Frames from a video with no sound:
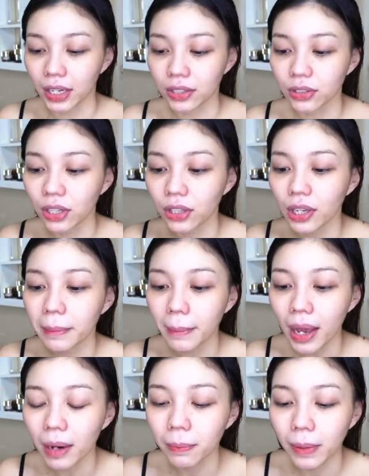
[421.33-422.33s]
Ayan, so ito yung
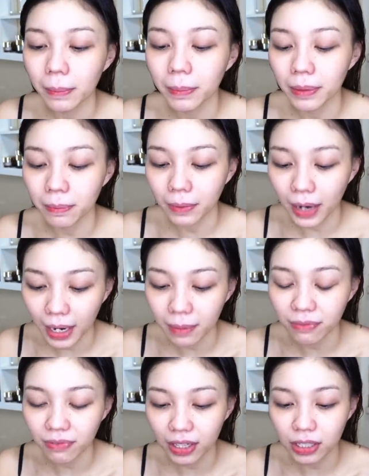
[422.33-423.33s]
MAC Prep and
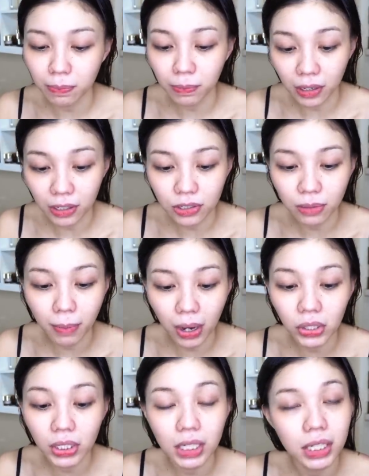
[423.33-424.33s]
Prime Fix Plus. Yung
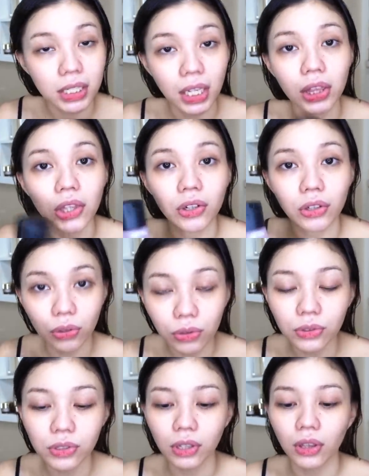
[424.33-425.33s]
bago nilang scent yung
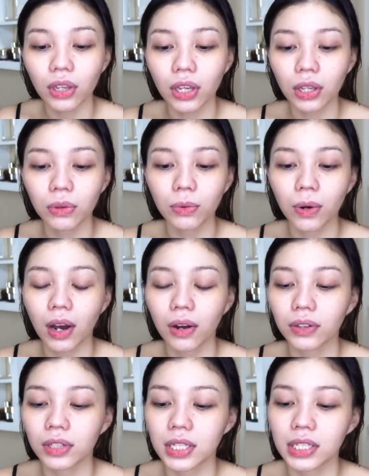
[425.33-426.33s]
Rose. Ito yung kinuha
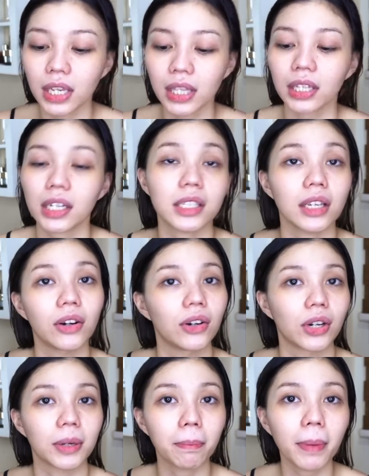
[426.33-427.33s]
ko na set kasi
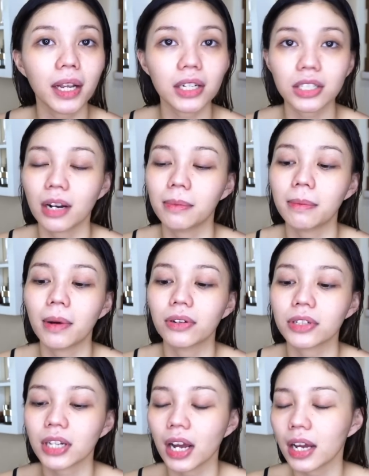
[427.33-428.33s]
color pink. Tsaka mabango
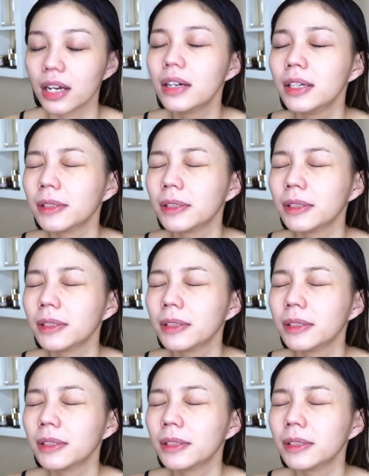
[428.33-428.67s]
siya.